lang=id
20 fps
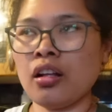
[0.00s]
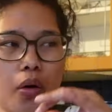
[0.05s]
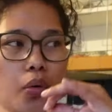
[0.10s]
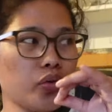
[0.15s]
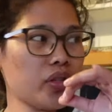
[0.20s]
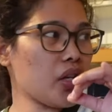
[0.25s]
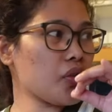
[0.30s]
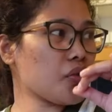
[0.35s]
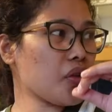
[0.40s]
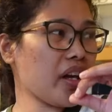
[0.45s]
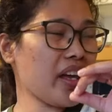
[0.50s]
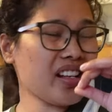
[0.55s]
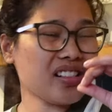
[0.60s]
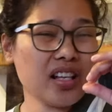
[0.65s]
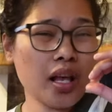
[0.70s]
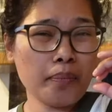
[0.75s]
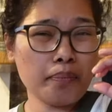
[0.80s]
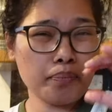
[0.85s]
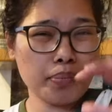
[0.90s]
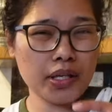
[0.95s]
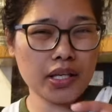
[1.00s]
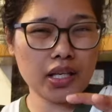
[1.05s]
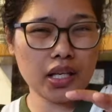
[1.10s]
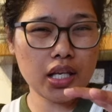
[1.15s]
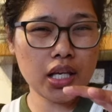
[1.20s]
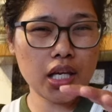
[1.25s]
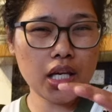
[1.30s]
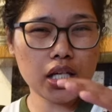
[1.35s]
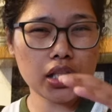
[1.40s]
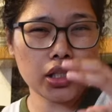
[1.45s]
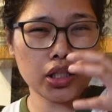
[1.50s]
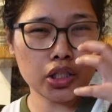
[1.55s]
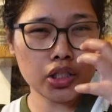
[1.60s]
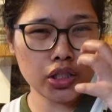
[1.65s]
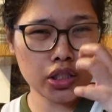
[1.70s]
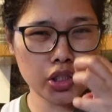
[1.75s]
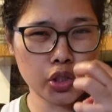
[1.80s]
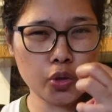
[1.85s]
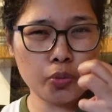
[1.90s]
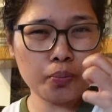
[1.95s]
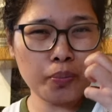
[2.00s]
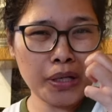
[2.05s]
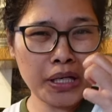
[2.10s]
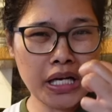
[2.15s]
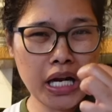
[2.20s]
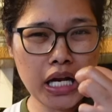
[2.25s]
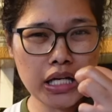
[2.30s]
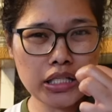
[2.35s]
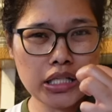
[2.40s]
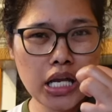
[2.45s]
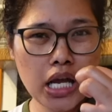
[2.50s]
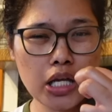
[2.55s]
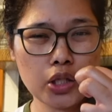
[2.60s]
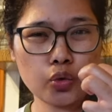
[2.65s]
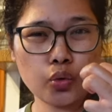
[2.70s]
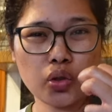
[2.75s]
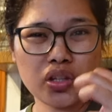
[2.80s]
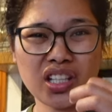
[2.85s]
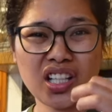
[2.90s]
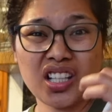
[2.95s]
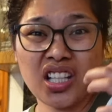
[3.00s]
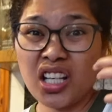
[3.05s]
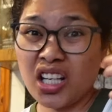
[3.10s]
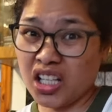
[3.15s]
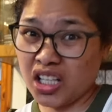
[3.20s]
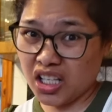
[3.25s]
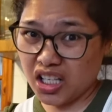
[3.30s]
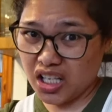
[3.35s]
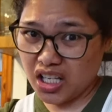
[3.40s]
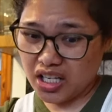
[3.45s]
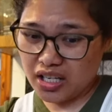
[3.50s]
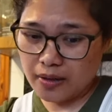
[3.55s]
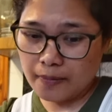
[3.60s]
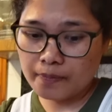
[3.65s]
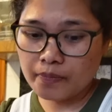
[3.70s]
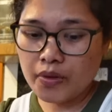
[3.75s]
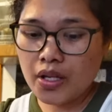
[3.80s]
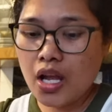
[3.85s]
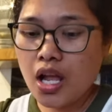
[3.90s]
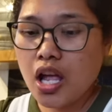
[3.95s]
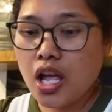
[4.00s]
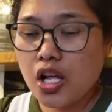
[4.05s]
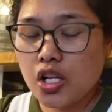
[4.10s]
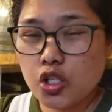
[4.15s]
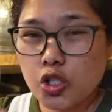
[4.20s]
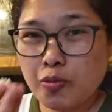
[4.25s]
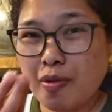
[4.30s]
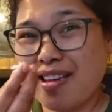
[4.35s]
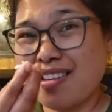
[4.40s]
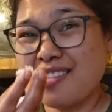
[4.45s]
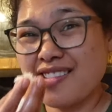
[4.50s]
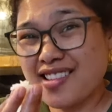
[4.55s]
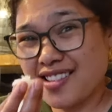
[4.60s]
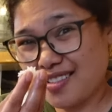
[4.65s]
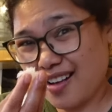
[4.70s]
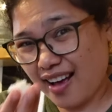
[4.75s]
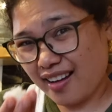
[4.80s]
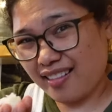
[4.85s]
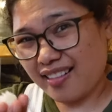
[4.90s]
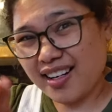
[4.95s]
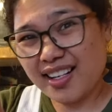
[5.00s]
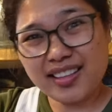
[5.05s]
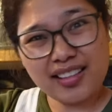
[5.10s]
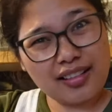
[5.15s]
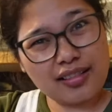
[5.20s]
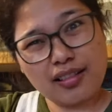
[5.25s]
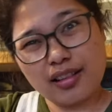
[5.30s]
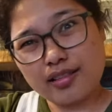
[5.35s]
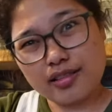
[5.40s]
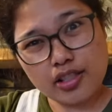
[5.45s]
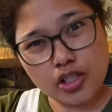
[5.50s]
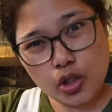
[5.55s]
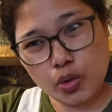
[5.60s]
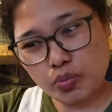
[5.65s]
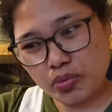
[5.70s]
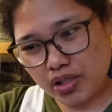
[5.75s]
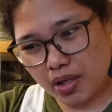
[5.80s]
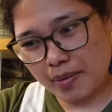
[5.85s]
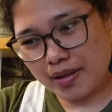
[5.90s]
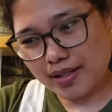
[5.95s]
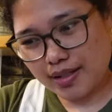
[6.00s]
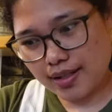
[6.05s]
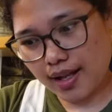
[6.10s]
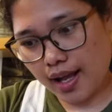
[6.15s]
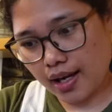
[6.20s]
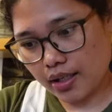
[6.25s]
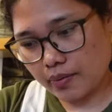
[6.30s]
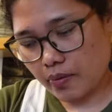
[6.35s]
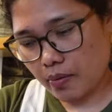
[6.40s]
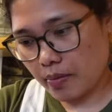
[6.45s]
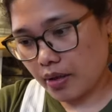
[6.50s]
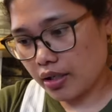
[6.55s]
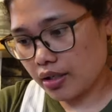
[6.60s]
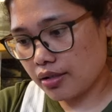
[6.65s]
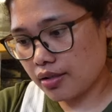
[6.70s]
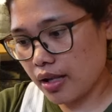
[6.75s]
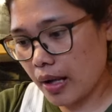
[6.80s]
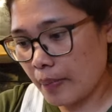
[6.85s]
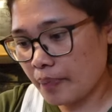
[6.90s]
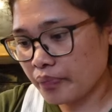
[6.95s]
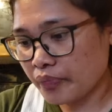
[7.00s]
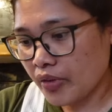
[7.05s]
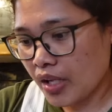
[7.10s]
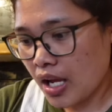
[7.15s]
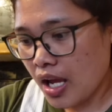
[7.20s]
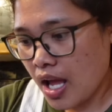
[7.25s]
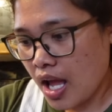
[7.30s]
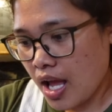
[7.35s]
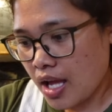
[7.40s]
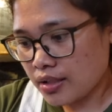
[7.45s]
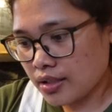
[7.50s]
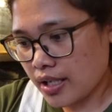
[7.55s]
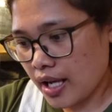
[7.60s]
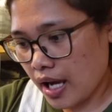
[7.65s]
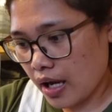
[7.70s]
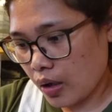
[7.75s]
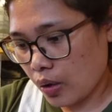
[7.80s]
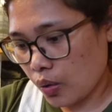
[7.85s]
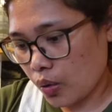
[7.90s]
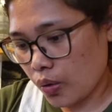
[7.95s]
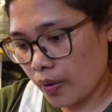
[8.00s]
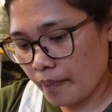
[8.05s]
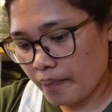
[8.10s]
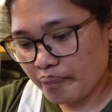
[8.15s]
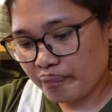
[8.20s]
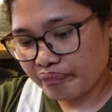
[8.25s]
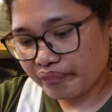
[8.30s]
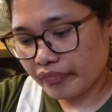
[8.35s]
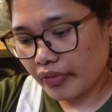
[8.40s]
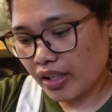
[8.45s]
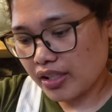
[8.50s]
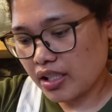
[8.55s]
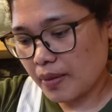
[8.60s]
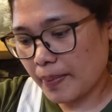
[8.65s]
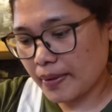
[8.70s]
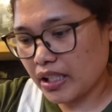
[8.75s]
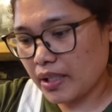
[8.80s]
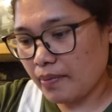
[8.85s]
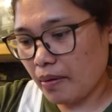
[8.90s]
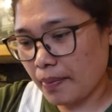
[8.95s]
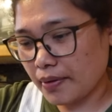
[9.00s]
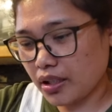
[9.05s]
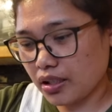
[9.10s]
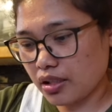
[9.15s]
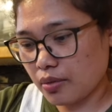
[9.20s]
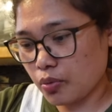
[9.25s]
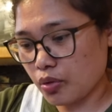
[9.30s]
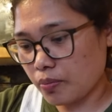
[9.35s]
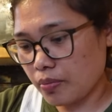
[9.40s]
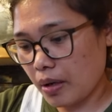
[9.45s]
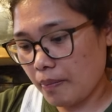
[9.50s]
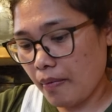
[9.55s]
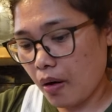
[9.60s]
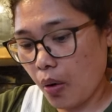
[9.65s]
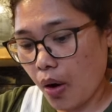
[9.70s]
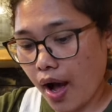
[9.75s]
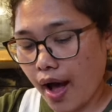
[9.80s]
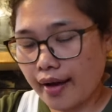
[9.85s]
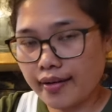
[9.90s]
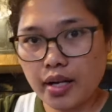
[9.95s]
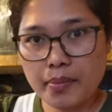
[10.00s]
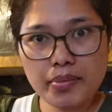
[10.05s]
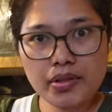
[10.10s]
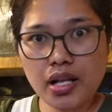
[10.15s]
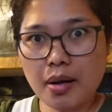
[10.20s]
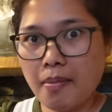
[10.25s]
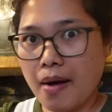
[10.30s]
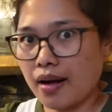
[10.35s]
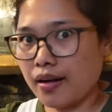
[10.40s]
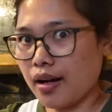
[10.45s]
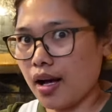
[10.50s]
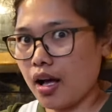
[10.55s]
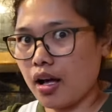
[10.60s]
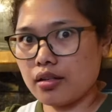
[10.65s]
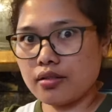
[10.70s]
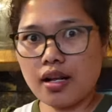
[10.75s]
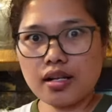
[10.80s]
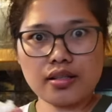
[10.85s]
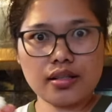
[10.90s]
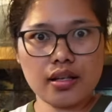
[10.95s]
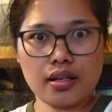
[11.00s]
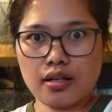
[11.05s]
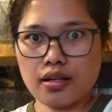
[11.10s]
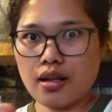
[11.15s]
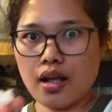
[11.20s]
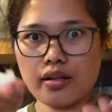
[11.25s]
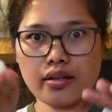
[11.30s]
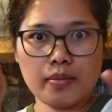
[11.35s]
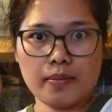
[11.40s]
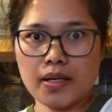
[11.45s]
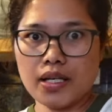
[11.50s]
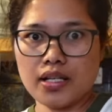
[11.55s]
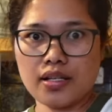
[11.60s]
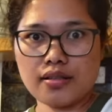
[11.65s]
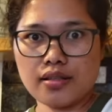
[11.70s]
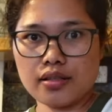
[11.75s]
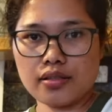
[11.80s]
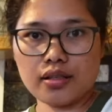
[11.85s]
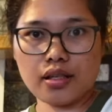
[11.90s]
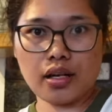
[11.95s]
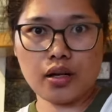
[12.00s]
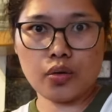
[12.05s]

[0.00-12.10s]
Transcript: baunya juga yang saya pikir tercium pandannya itu ketika dia kering. Cuma ini sekarang dia tidak tercium sama sekali pemirsa. Now, seperti bapak tersebut bilang bahwa Anda bisa makan nasi ini hanya begini saja